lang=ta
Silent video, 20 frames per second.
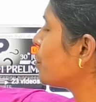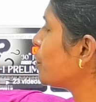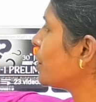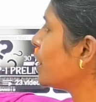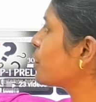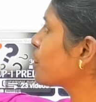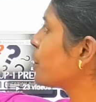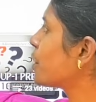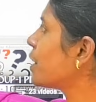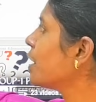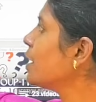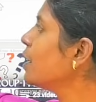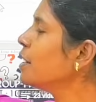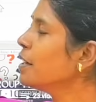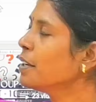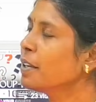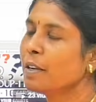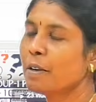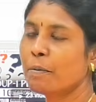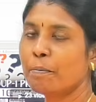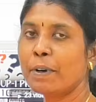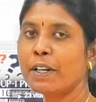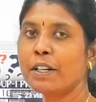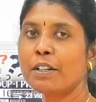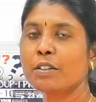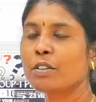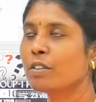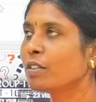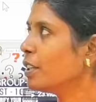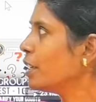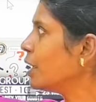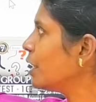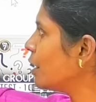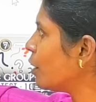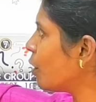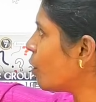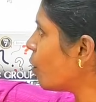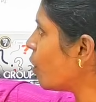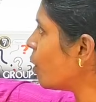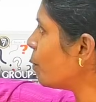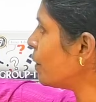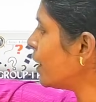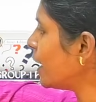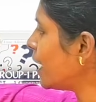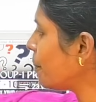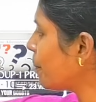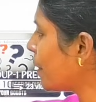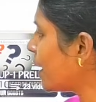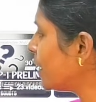ஒன்று ஒன்றா சொல்கிறேன் பட் இந்த ஹோம்லேயே